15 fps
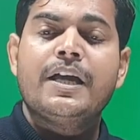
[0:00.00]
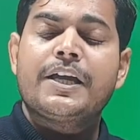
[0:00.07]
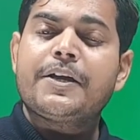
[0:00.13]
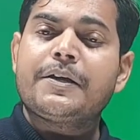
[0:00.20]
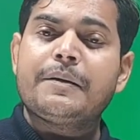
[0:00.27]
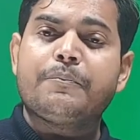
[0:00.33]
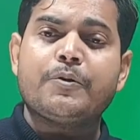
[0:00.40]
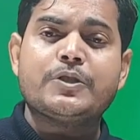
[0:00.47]

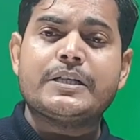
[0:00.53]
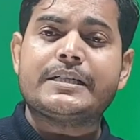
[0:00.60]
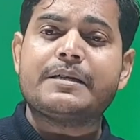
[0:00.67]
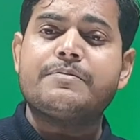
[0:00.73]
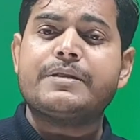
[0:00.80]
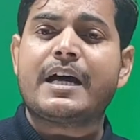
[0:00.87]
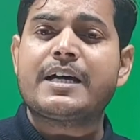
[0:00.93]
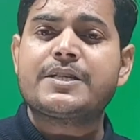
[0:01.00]
क्योंकि पॉजिटिव
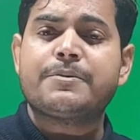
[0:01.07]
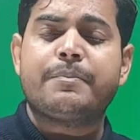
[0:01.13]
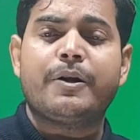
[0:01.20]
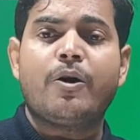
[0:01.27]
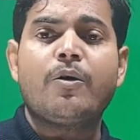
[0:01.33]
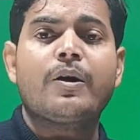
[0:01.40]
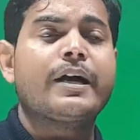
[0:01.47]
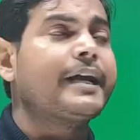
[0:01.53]
चार्ज
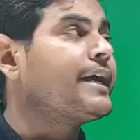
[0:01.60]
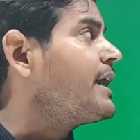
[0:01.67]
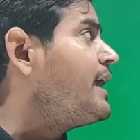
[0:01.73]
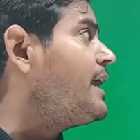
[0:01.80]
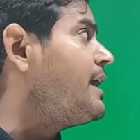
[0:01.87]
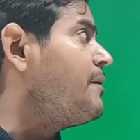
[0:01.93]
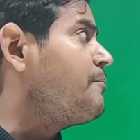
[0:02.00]
बिलोंग करेगा